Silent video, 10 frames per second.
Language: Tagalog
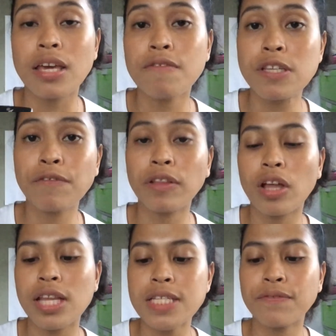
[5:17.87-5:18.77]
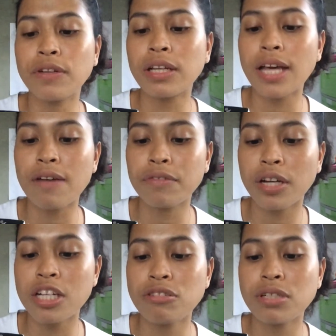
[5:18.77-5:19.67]
Gives you flawless full
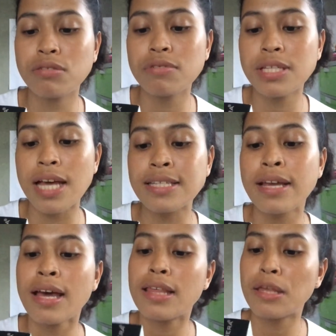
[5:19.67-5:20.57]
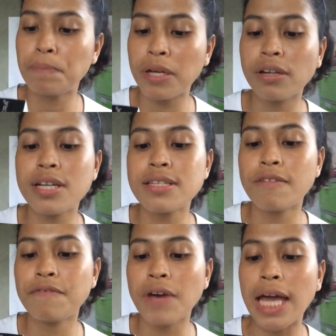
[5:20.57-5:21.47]
coverage, reduces the appearance
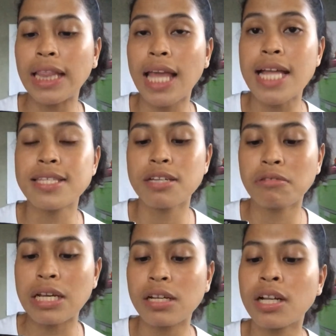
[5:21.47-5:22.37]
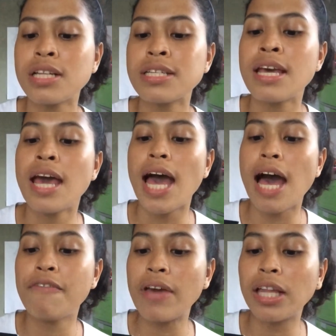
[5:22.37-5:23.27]
of fine lines and wrinkles.
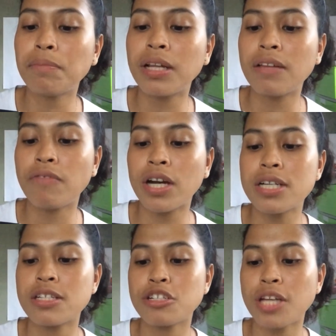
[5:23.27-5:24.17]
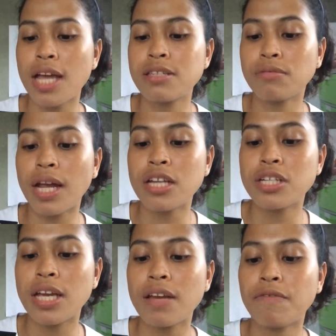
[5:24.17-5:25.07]
Available in various shades
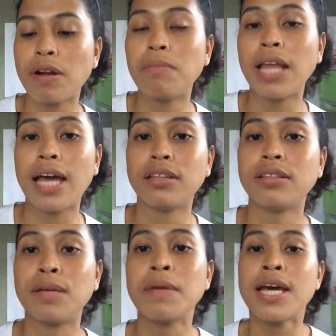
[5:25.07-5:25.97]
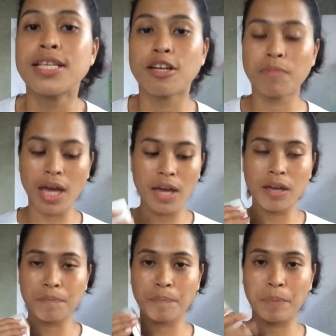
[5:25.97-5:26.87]
ranging from light to deep. So,
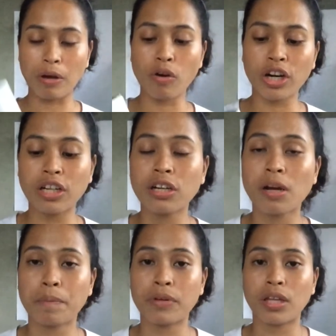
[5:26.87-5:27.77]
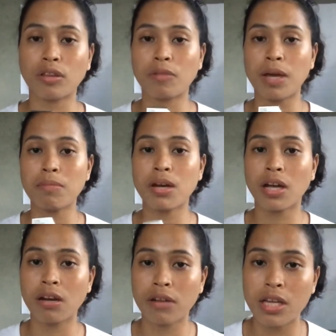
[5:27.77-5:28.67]
may pag-order ka po nito, may
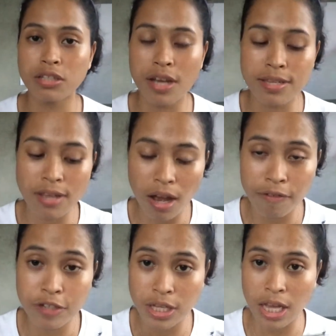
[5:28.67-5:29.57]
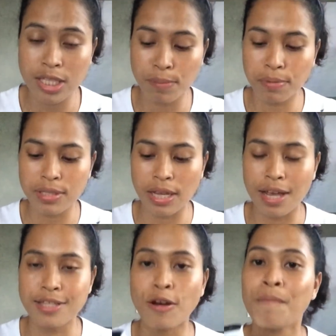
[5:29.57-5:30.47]
mga ranges of shades po
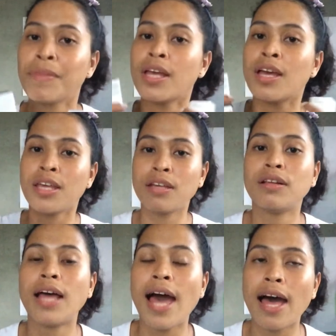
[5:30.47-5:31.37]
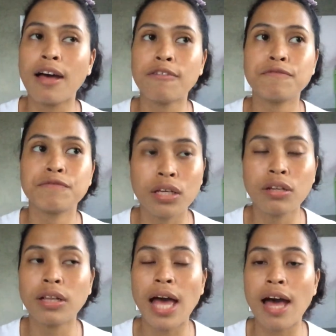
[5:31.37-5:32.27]
sila. So, you'll have,
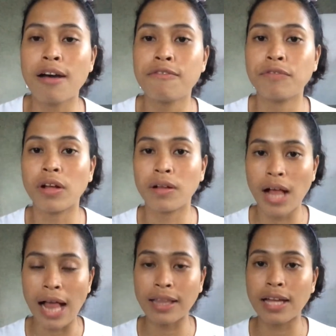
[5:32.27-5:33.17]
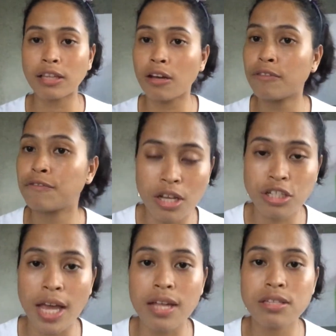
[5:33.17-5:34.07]
you'll have a lot of
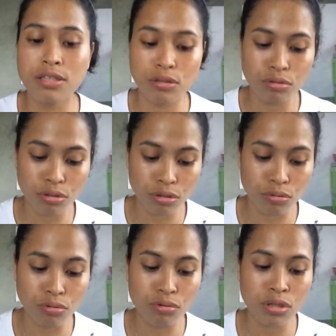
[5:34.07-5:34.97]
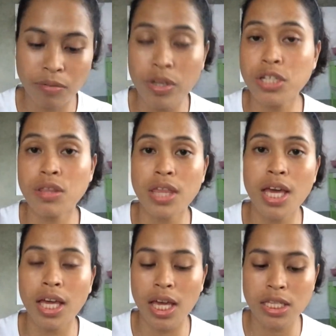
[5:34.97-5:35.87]
shades to choose, which you
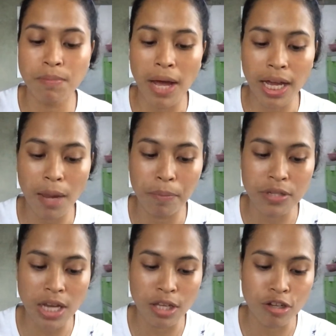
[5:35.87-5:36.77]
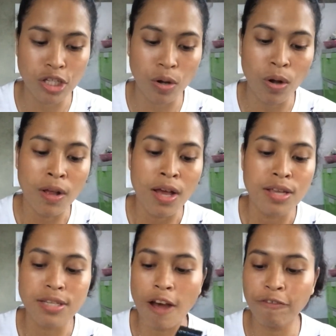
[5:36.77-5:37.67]
think is bagay po sa inyo. So,
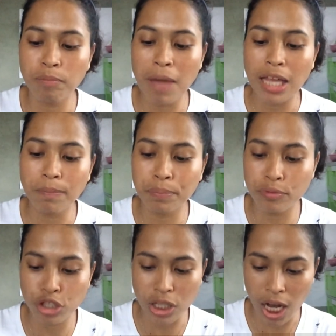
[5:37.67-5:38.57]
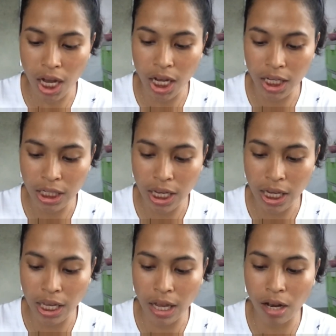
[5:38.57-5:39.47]
soft matte po siya.
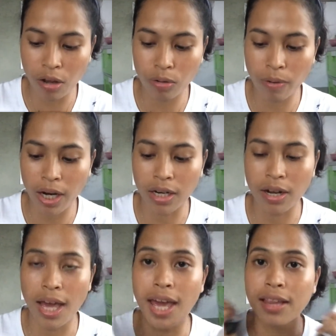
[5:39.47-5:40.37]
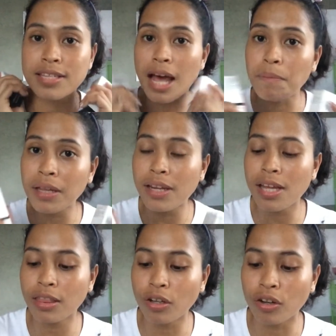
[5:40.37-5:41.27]
Ayan, long wear. And sabi
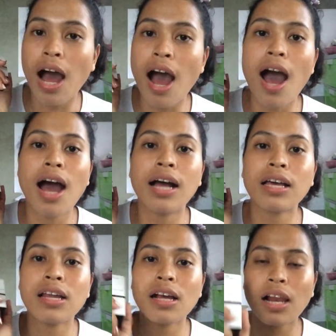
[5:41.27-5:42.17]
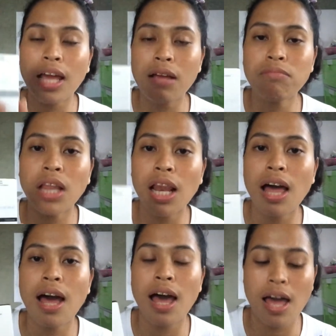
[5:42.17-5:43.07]
dito, ang kinaklaim
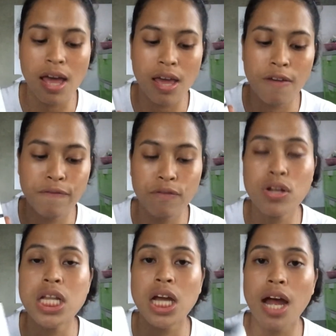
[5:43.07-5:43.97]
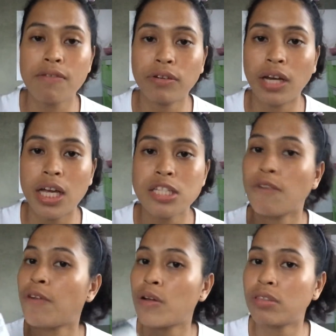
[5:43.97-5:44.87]
nila ay full coverage
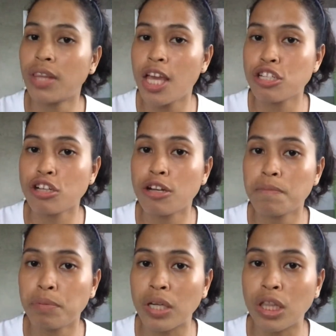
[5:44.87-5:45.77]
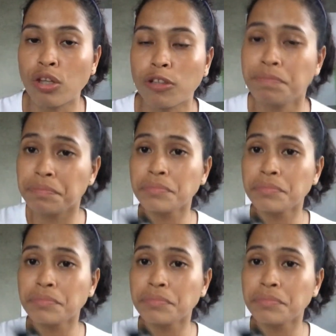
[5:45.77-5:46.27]
foundation po ito.